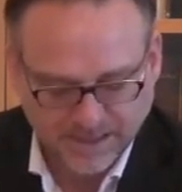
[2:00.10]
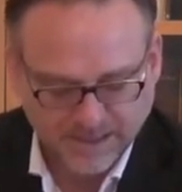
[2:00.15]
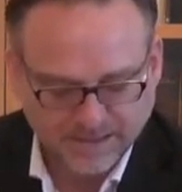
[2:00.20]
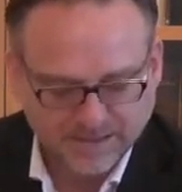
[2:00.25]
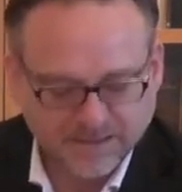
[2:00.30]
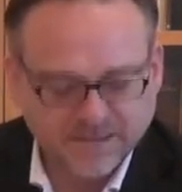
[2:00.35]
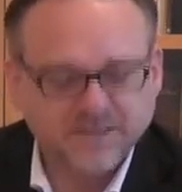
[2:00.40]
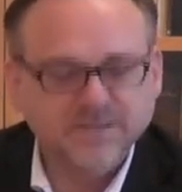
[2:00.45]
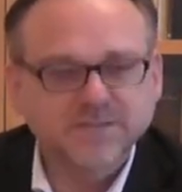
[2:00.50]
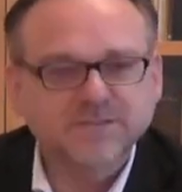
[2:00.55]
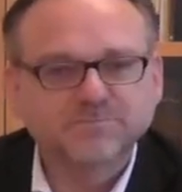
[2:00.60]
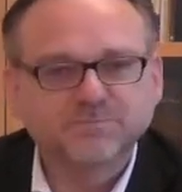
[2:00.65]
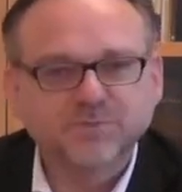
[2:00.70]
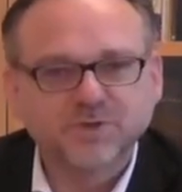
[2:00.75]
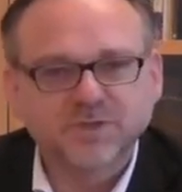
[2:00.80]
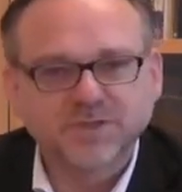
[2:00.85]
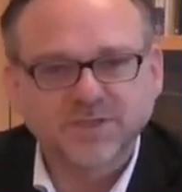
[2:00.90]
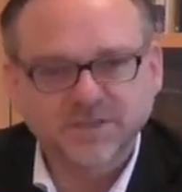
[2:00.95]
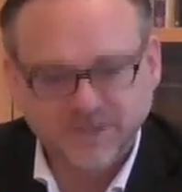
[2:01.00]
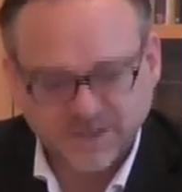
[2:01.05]
Das
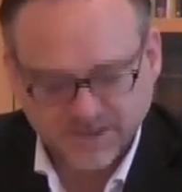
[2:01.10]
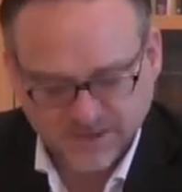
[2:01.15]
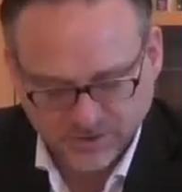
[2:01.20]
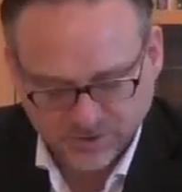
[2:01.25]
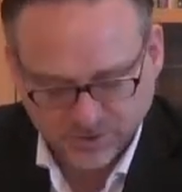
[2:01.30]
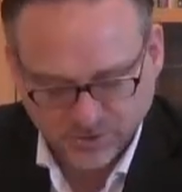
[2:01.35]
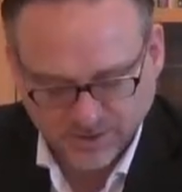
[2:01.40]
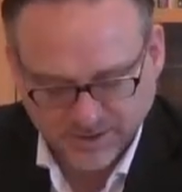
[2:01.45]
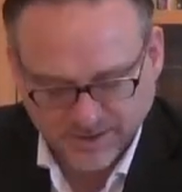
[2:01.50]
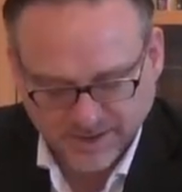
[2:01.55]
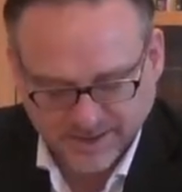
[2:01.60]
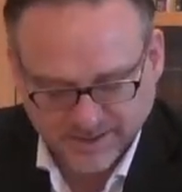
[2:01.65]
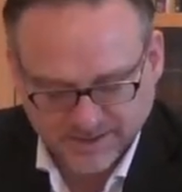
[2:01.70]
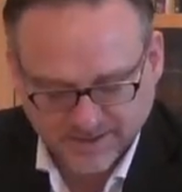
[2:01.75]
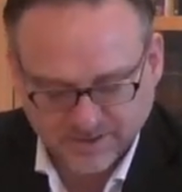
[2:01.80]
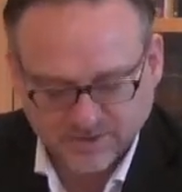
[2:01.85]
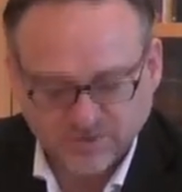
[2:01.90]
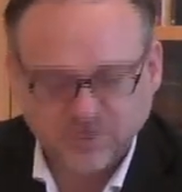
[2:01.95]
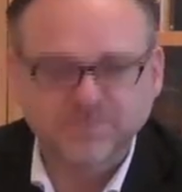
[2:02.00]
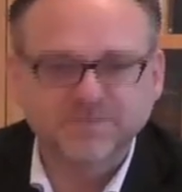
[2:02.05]
byzantinische
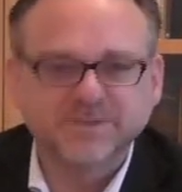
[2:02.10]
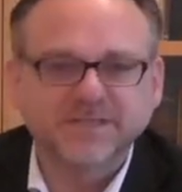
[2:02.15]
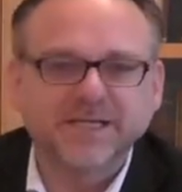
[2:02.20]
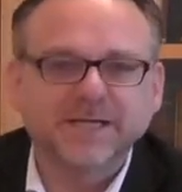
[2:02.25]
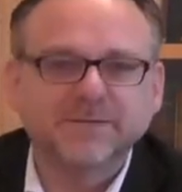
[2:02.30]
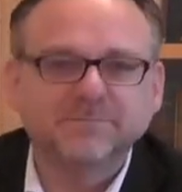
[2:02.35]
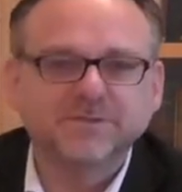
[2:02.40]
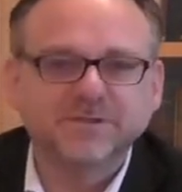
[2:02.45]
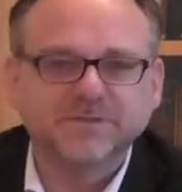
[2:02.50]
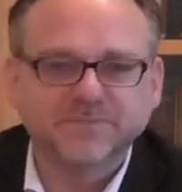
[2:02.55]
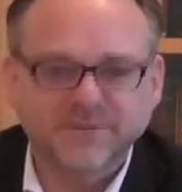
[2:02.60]
Kaisertum selbst